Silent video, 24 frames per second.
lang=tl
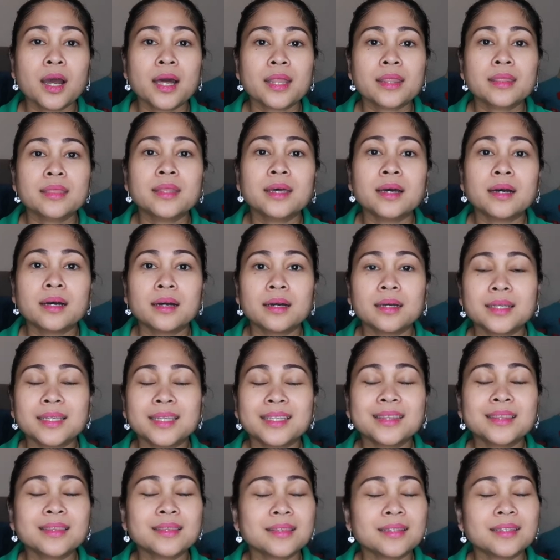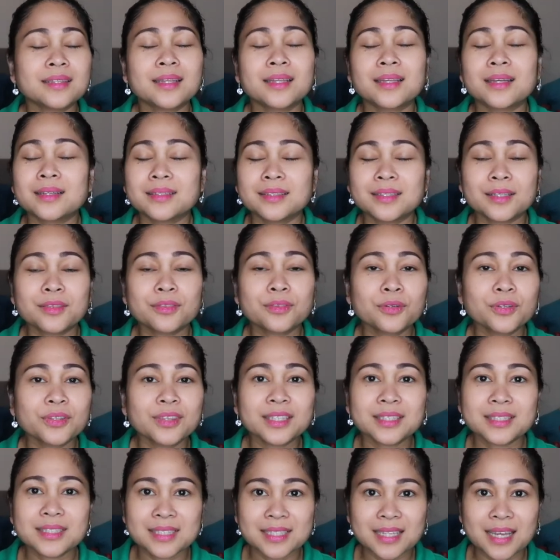the, it, uh, the thought
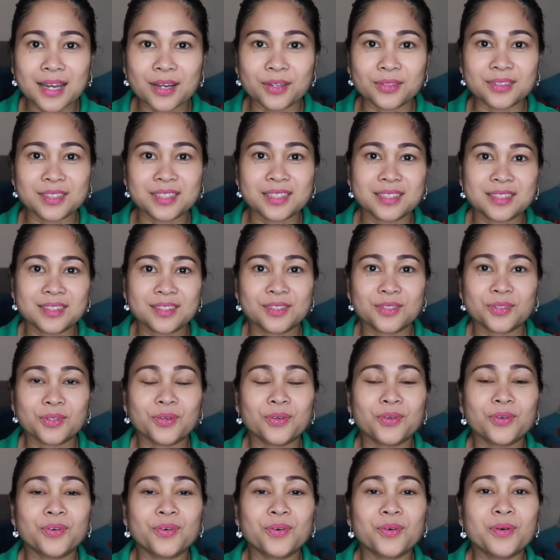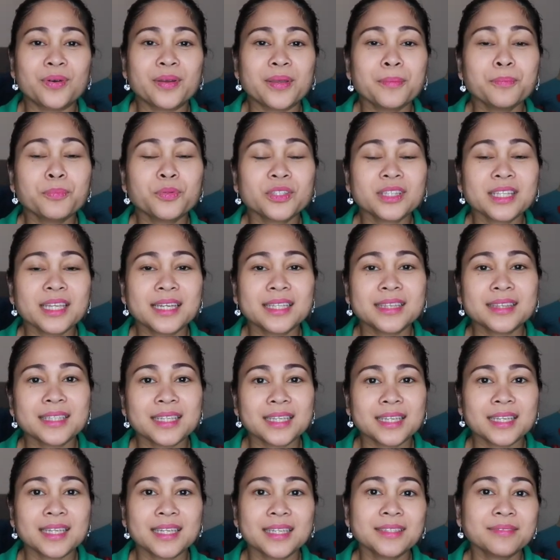it counts. So,
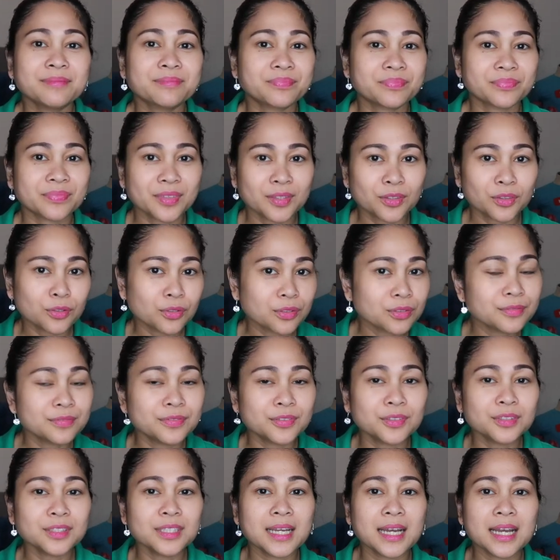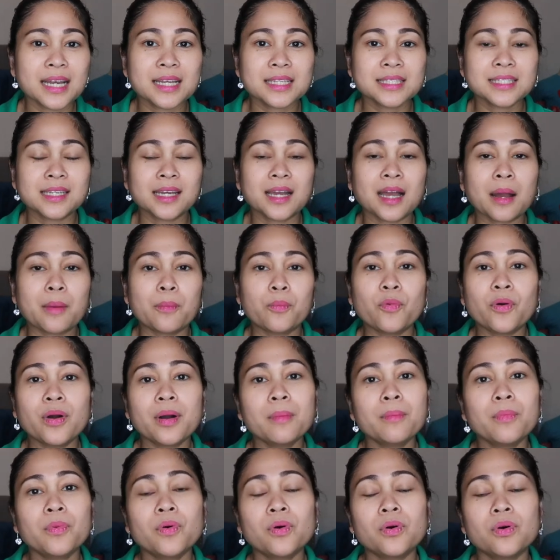importante, Thoughtful ka sa kapwa
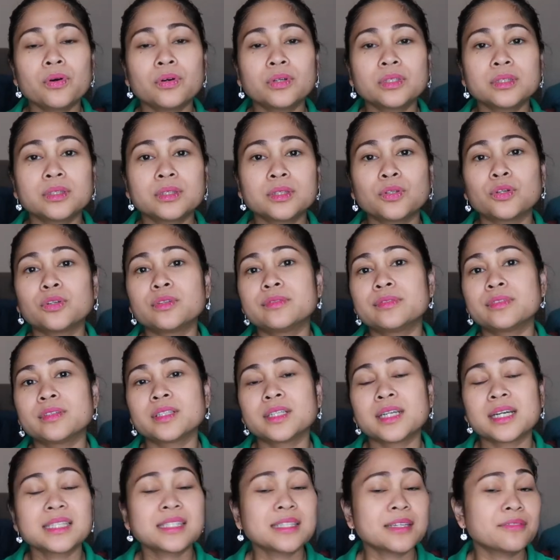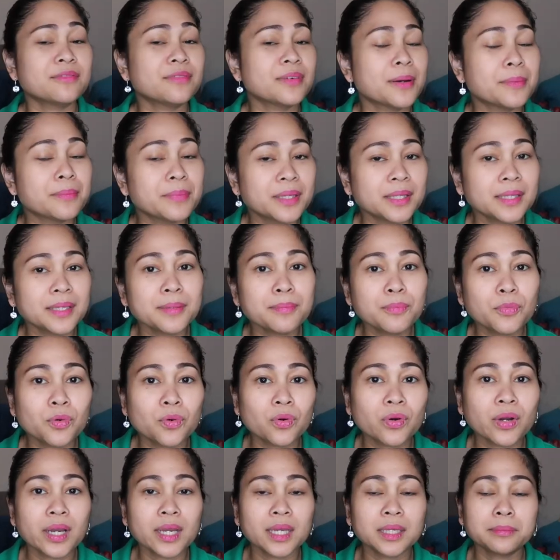mo, thoughtful ka sa family mo,
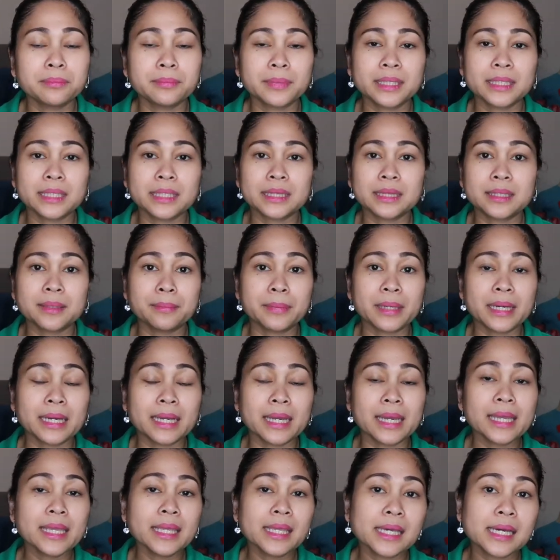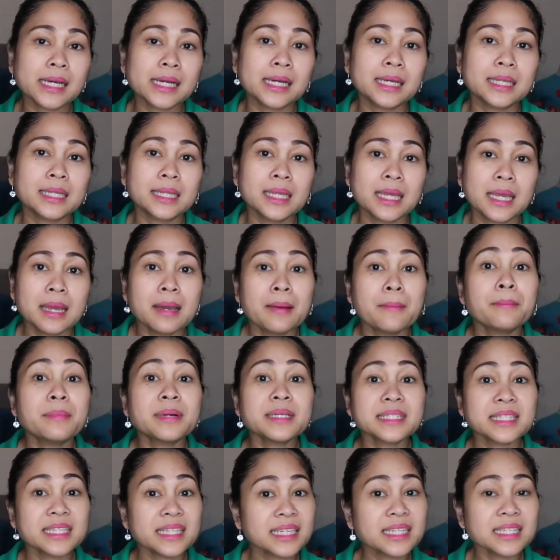kahit maliit na bagay yan.
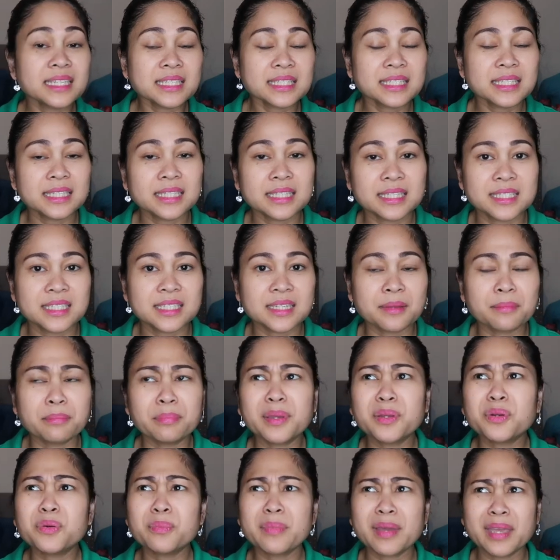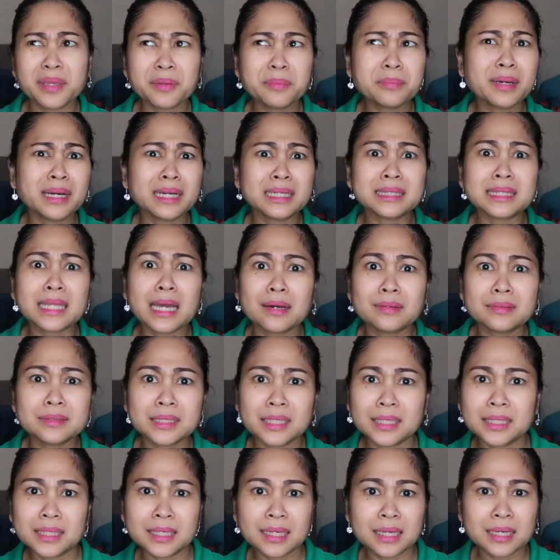Masaya na sila dyan. Pero may mga tao
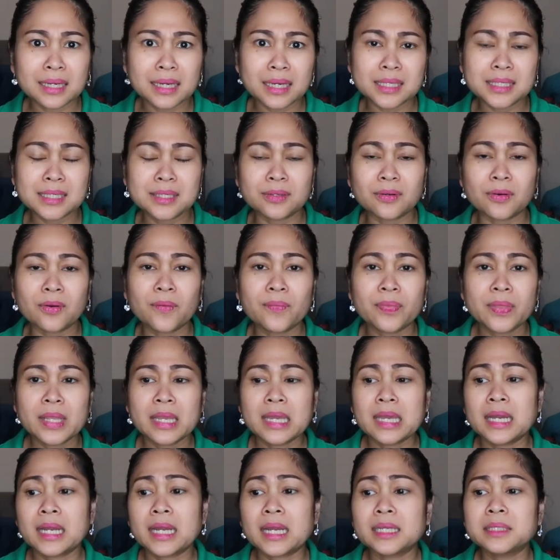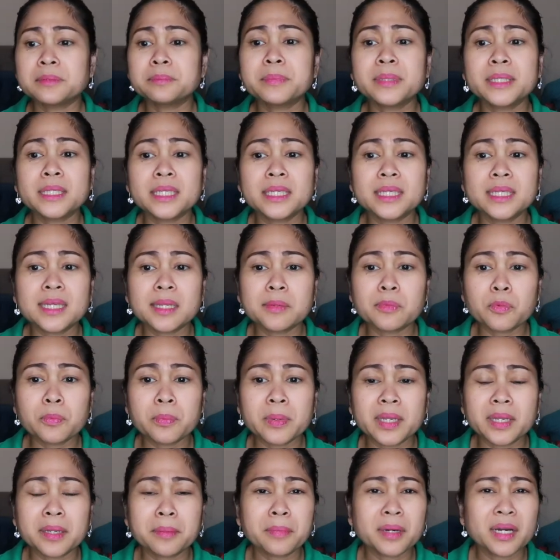talaga guys, no? Kahit binigyan mo pa
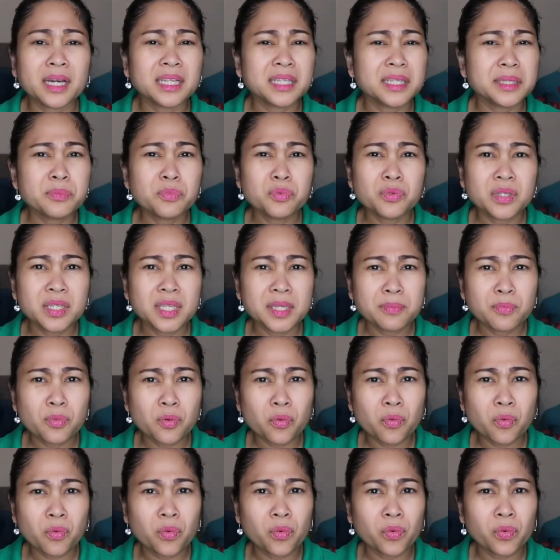ng mga libu-libong